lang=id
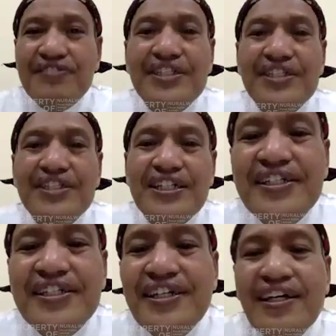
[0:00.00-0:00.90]
fisik ini.
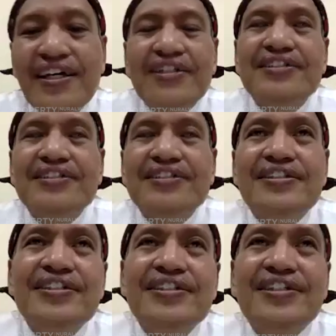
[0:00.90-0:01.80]

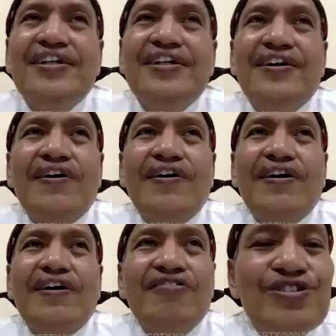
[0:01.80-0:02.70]
Jadi uh,
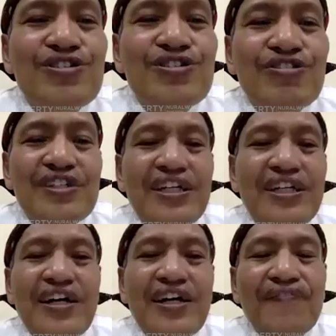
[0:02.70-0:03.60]
eh,
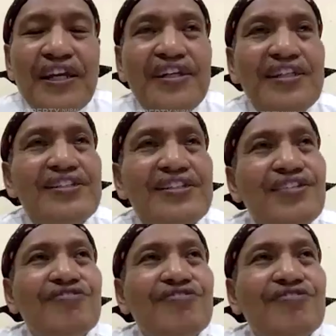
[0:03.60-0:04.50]
filosofia perennis
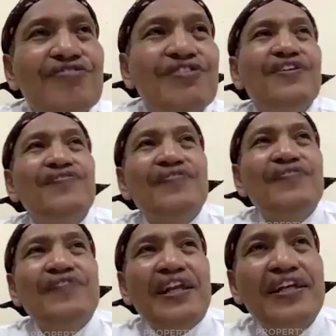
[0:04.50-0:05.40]
atau fil
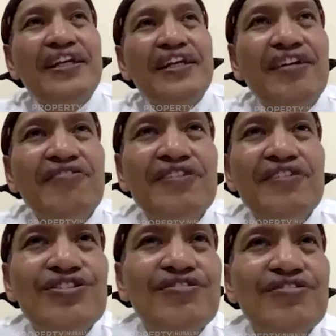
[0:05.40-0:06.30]
perennial
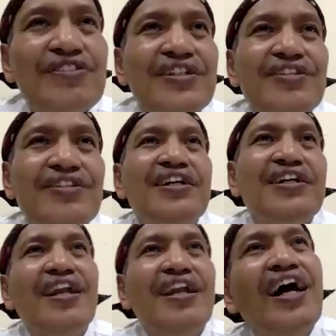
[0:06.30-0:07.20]
filosofi itu
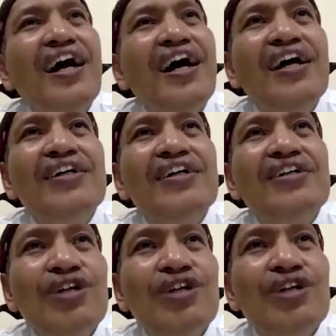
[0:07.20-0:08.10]
adalah
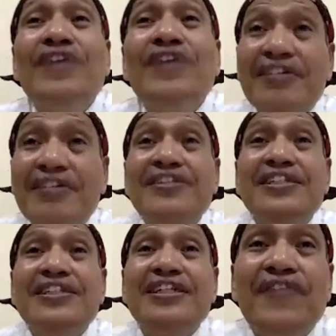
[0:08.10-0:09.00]
suatu
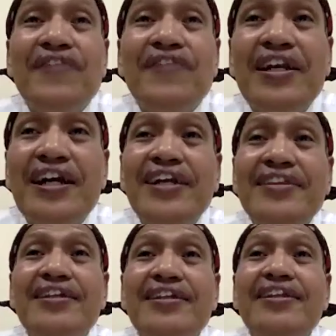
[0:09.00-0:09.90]
metafisika,
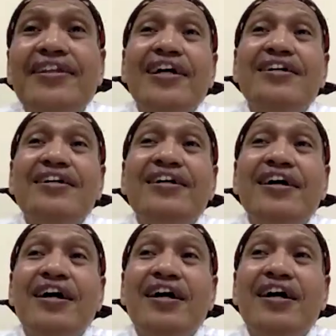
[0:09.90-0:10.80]
pandangan tentang
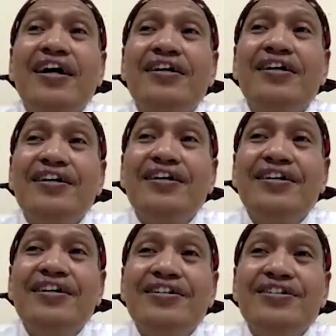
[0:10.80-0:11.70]

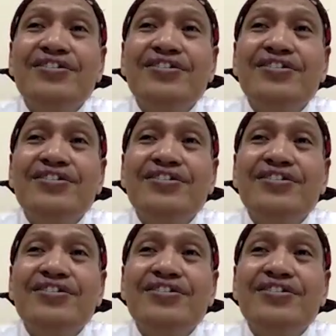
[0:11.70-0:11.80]
uh,